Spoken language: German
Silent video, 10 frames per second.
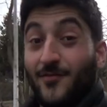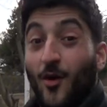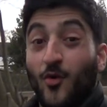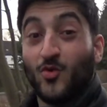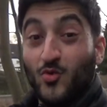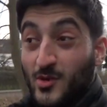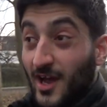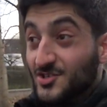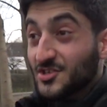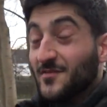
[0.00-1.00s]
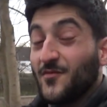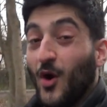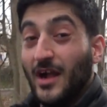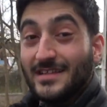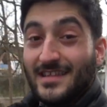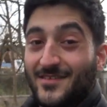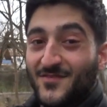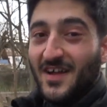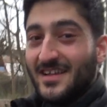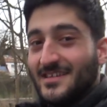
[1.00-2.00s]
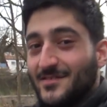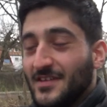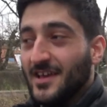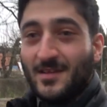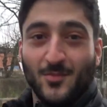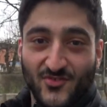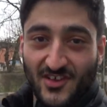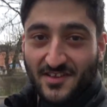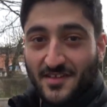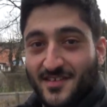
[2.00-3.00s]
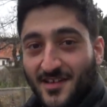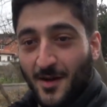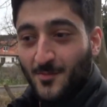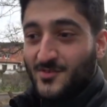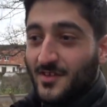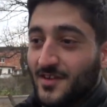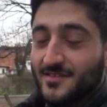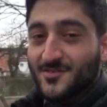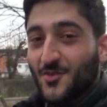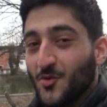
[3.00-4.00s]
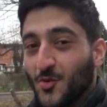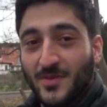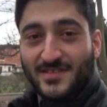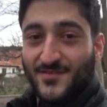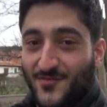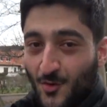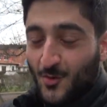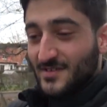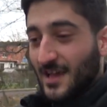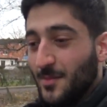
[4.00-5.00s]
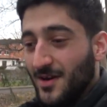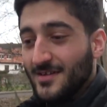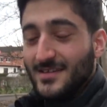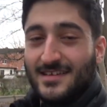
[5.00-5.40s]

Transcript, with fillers: War auch gut anstrengend, vor allen Dingen, weil wir ja den Booster getestet haben und dann hatte ich noch übelsten Fokus, aber